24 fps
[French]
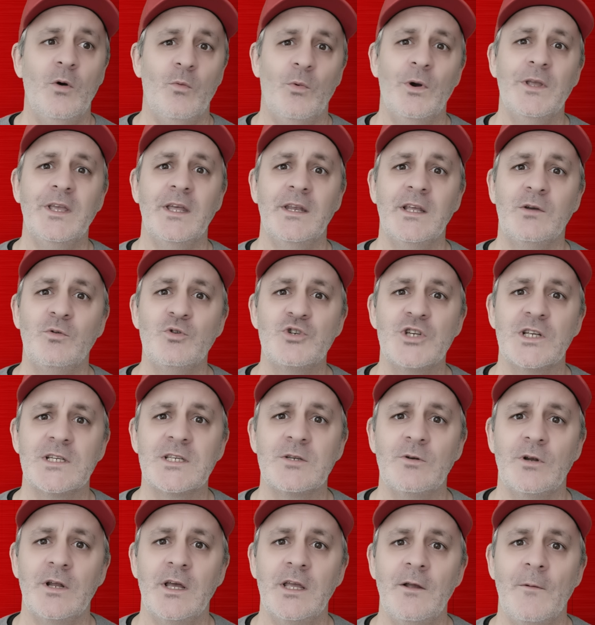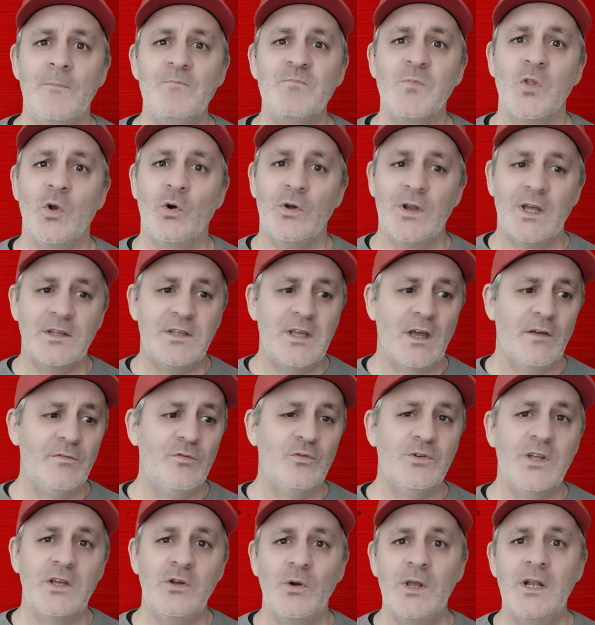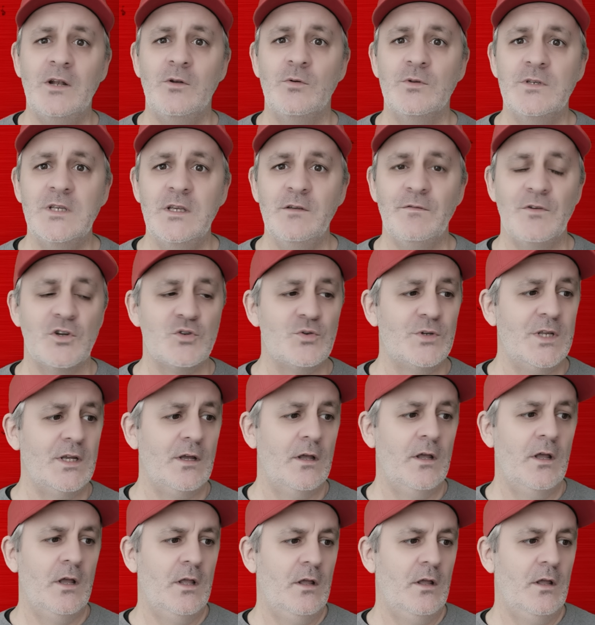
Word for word: Oui, il y a des couchers de soleil. En interview, d'ailleurs, il le dit. Enfin, je veux dire,